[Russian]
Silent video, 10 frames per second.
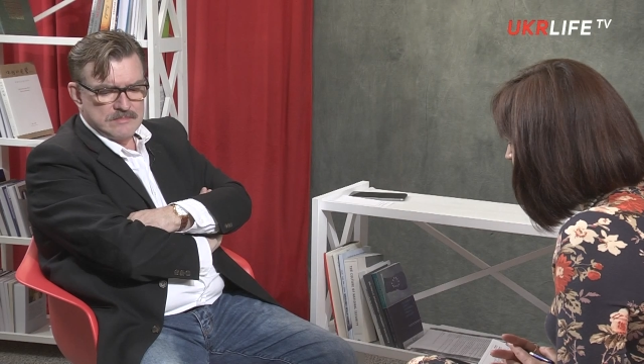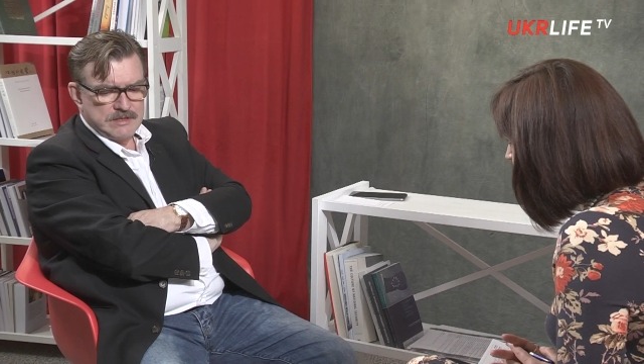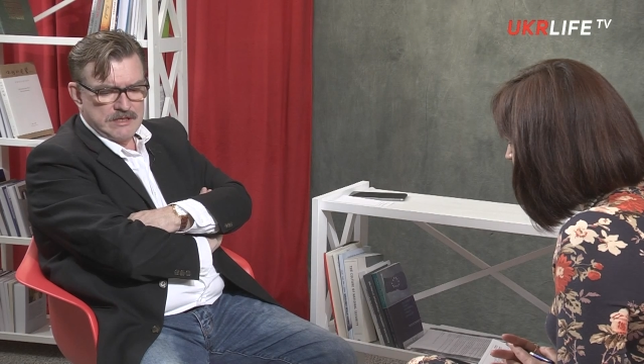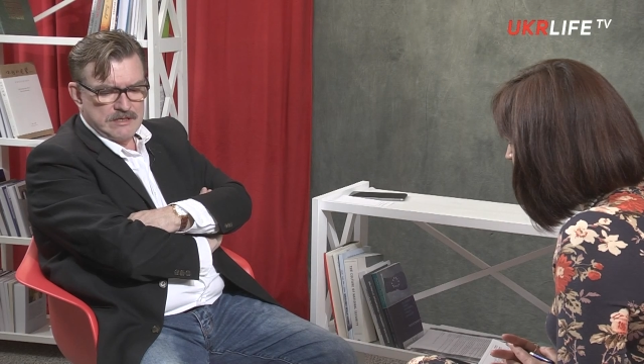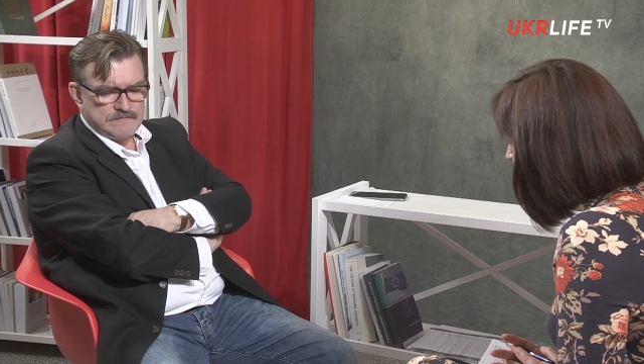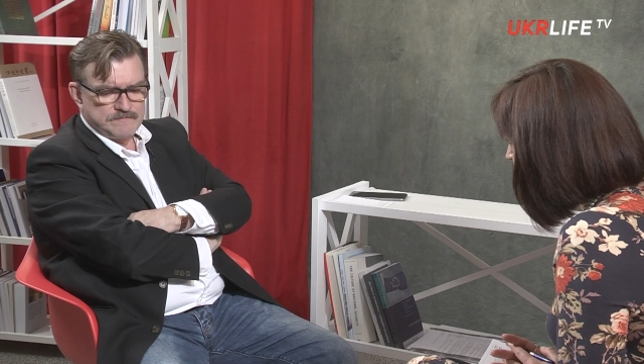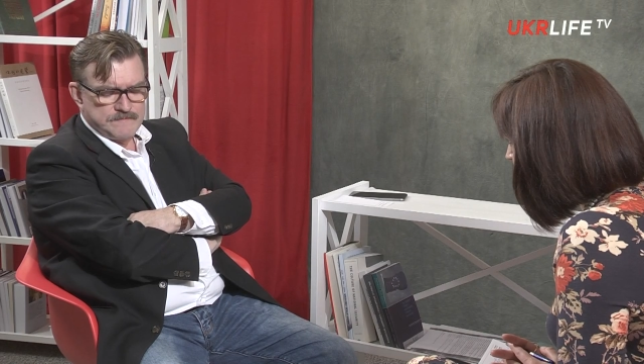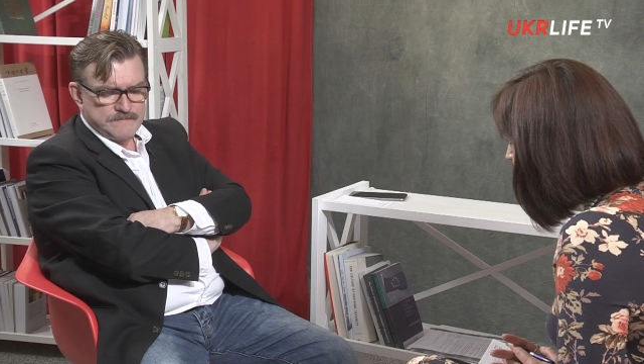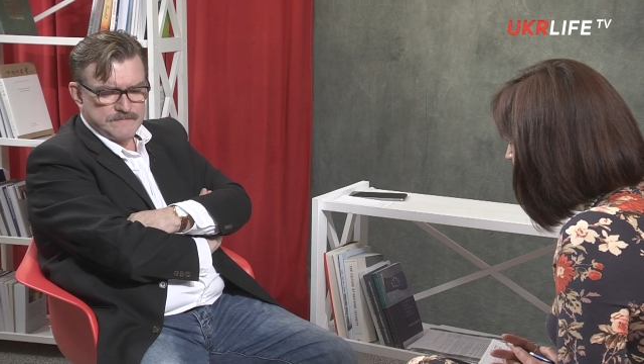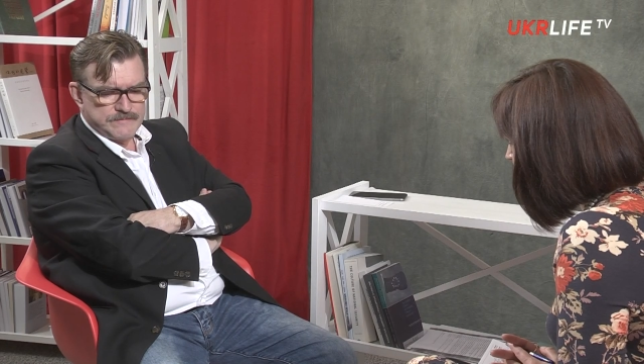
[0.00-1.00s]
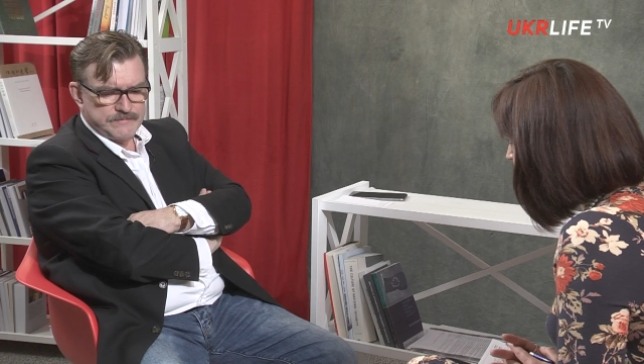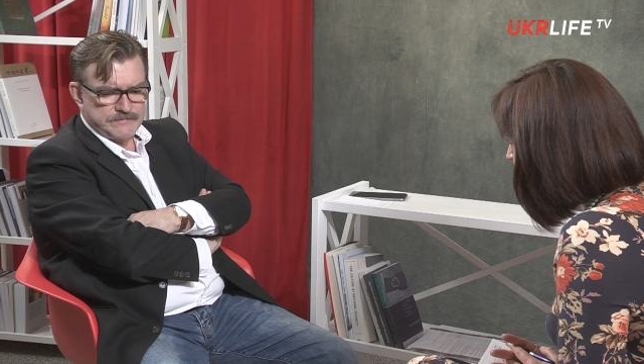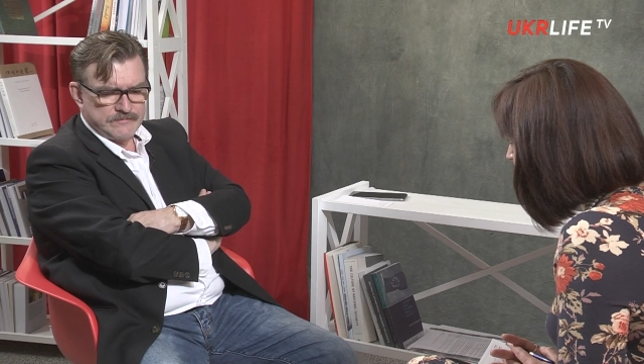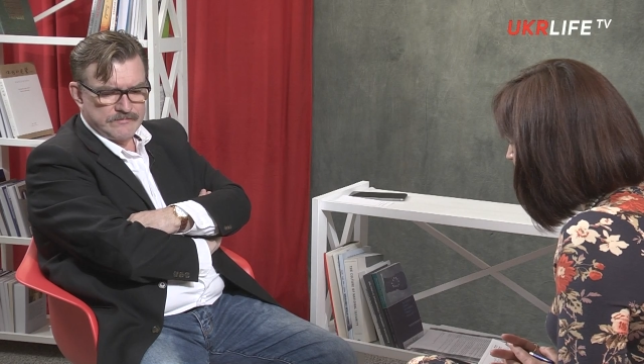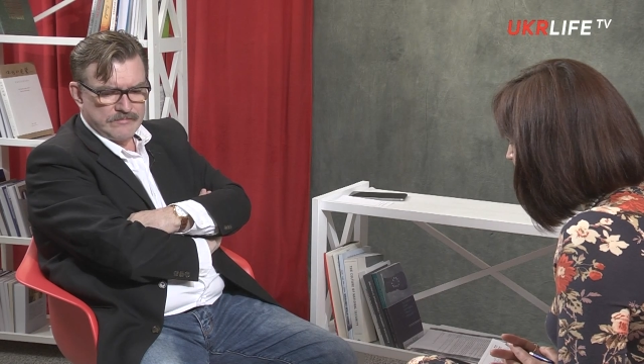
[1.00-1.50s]
и э,
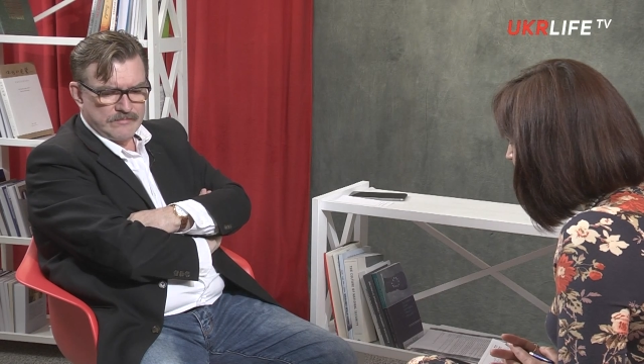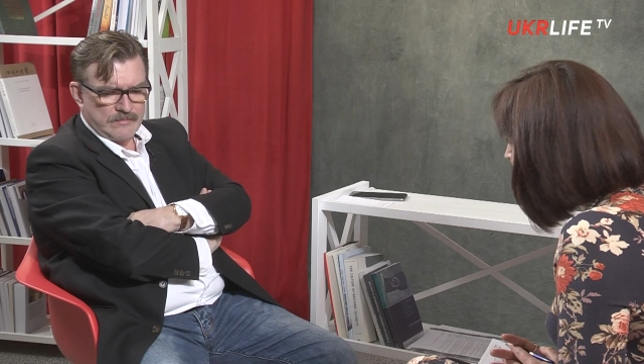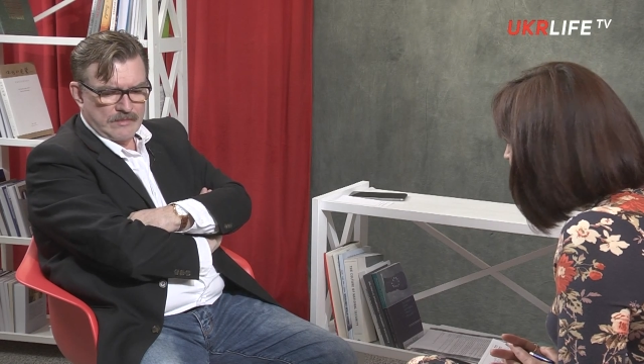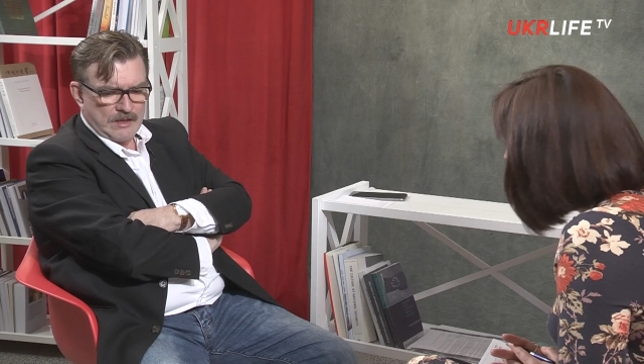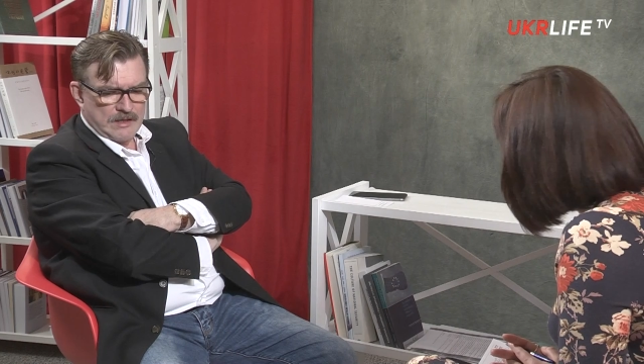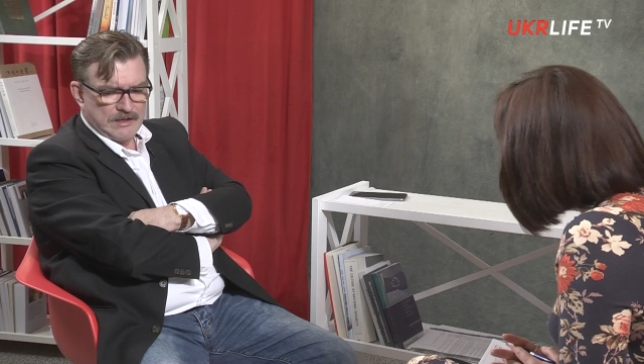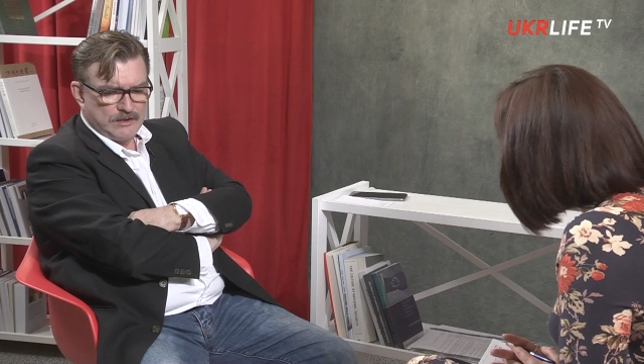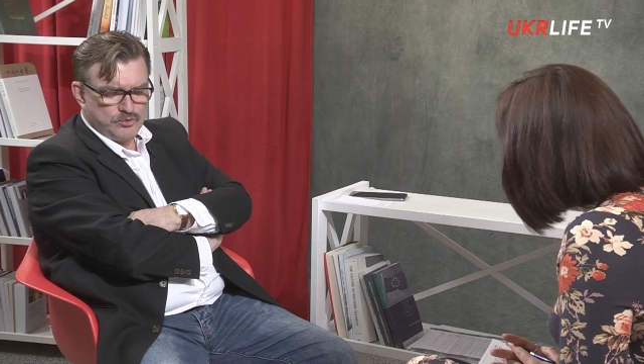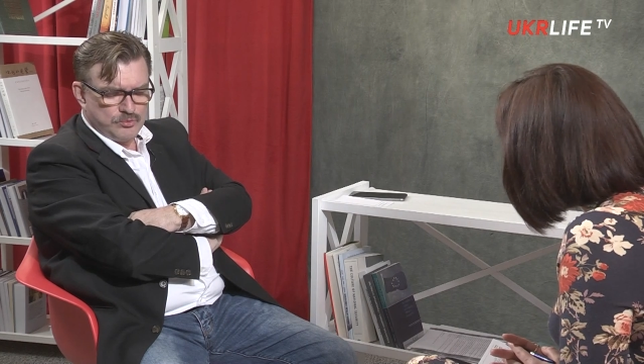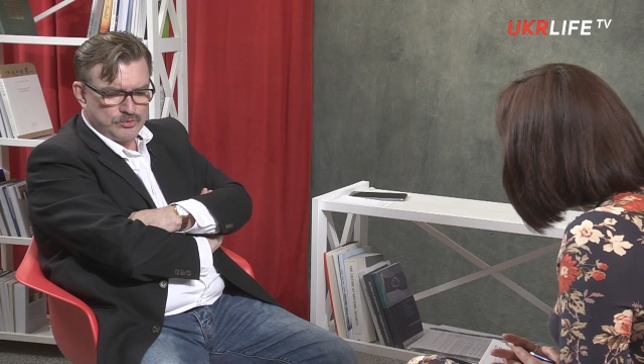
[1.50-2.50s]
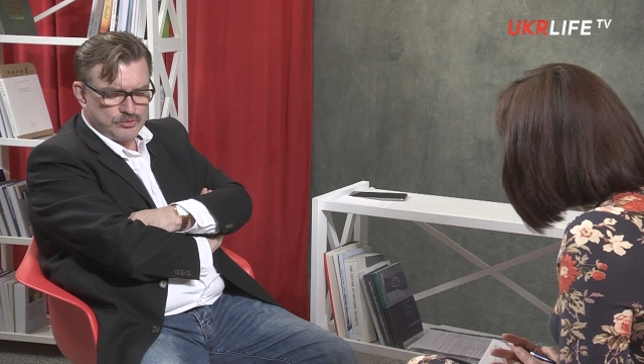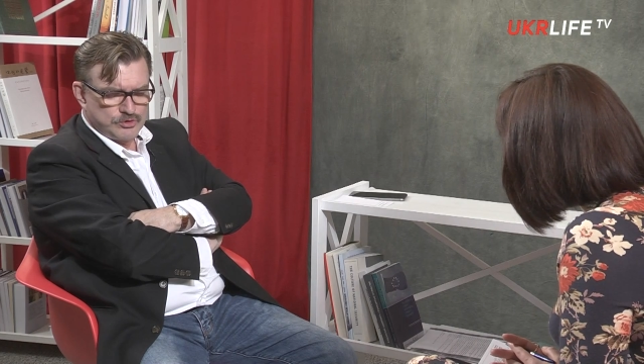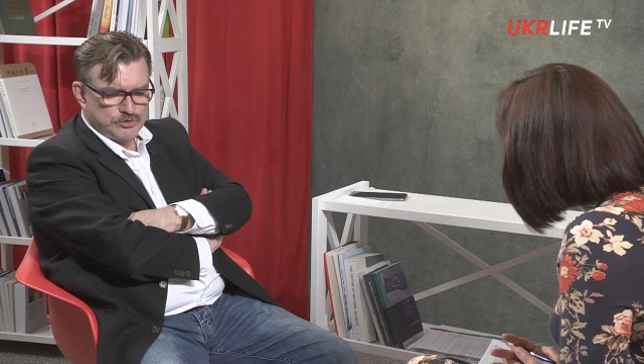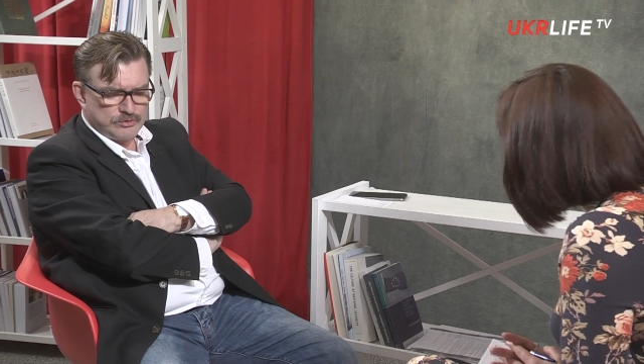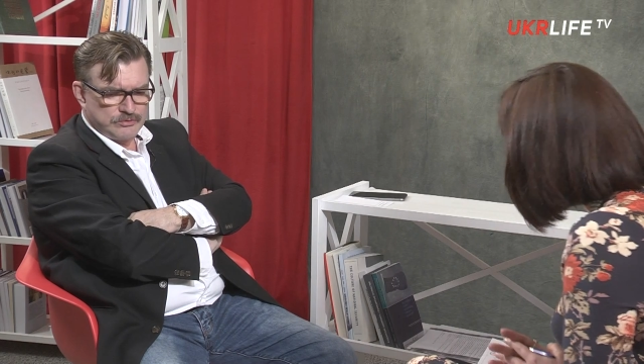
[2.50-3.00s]
я думаю,
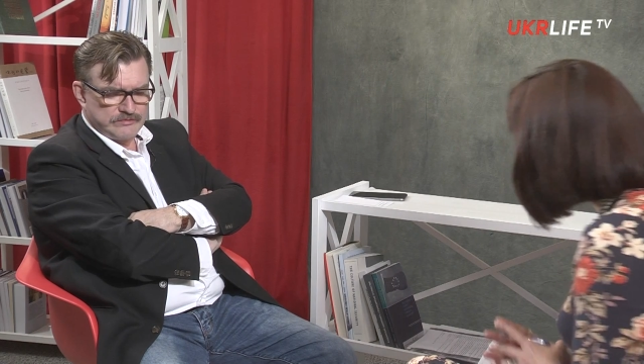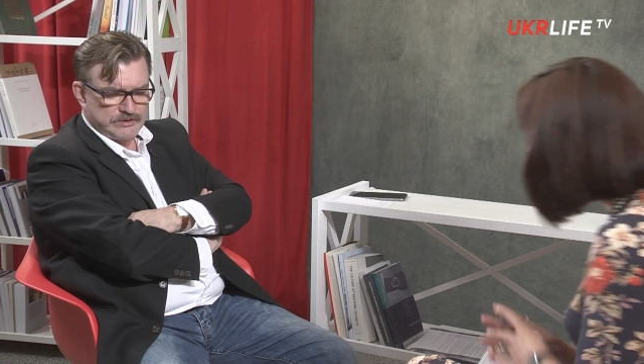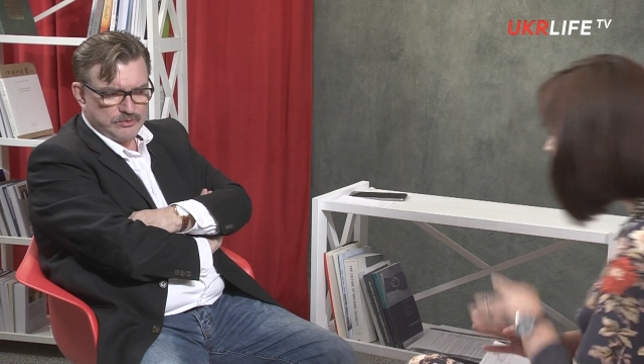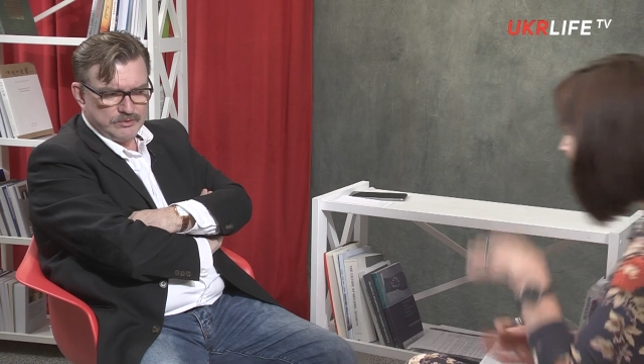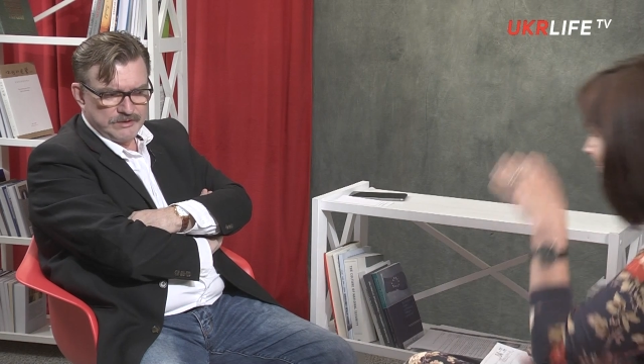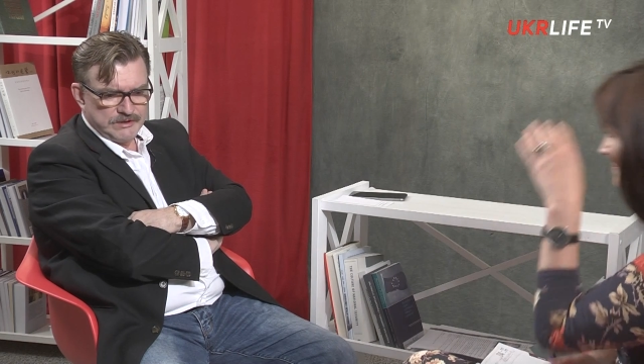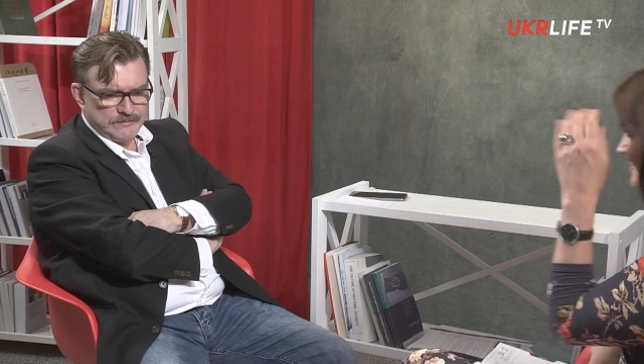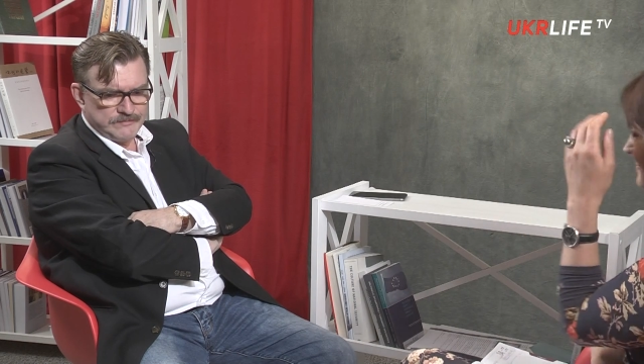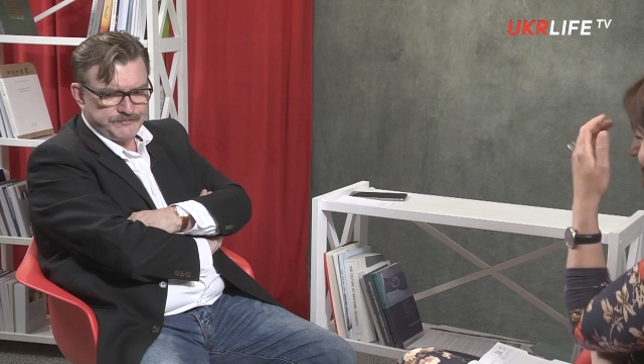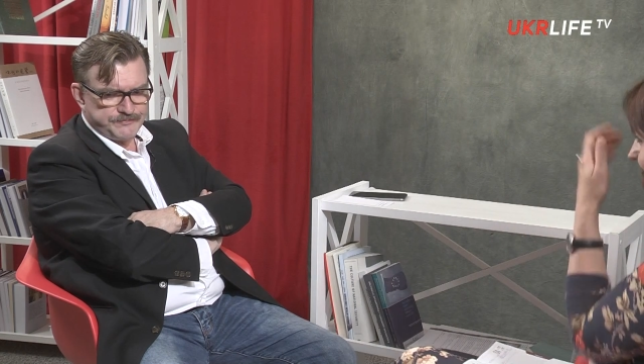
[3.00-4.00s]
что в итоге